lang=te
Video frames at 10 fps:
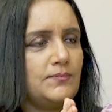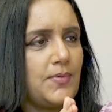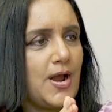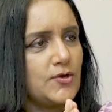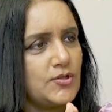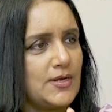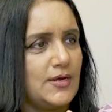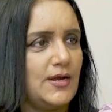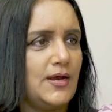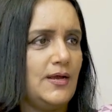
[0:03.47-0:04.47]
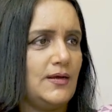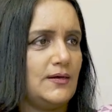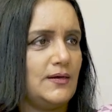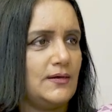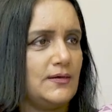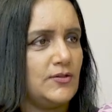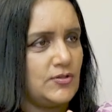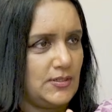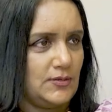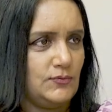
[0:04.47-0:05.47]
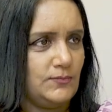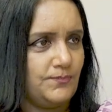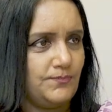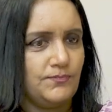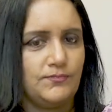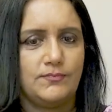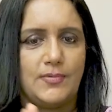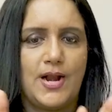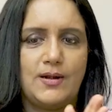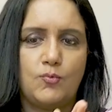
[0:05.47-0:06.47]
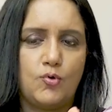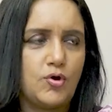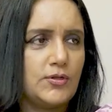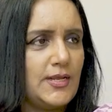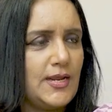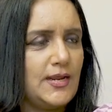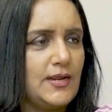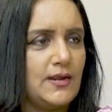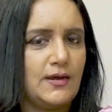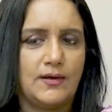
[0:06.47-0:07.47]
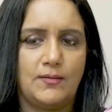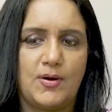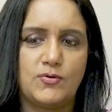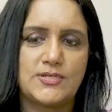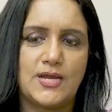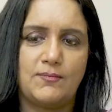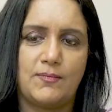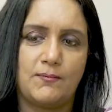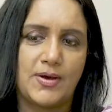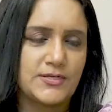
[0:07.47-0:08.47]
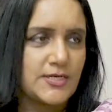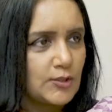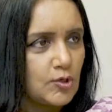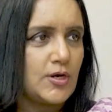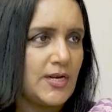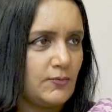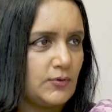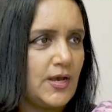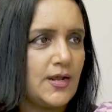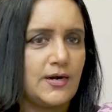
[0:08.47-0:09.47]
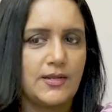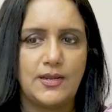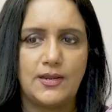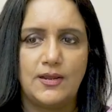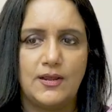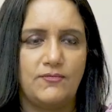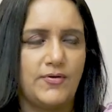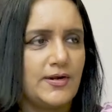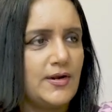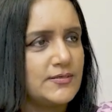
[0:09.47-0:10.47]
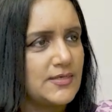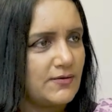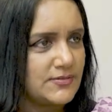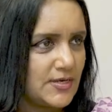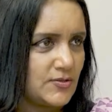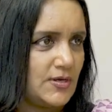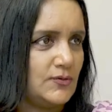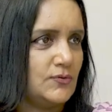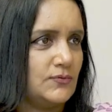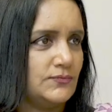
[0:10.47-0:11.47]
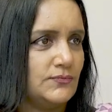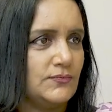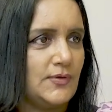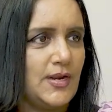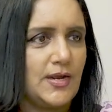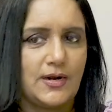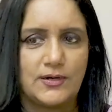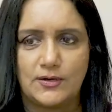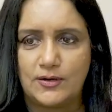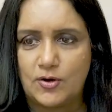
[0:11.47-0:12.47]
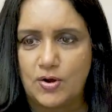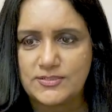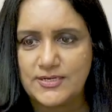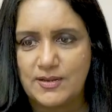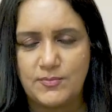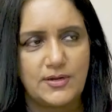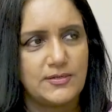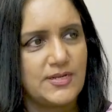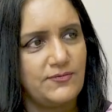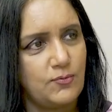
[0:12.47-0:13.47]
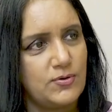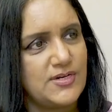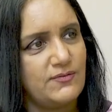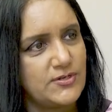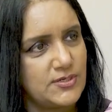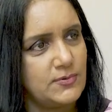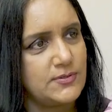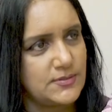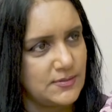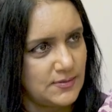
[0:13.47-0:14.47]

పాక్షికంగా నిషిద్ధం అండ్ మూడోది బహుశా మన చేతిలో లేని ఉదాహరణకి ఫర్టిలైజర్ అవశేషాలు లేక టాక్సిక్ కెమికల్స్కి ఫ్రూట్స్ అండ్ వెజిటబుల్స్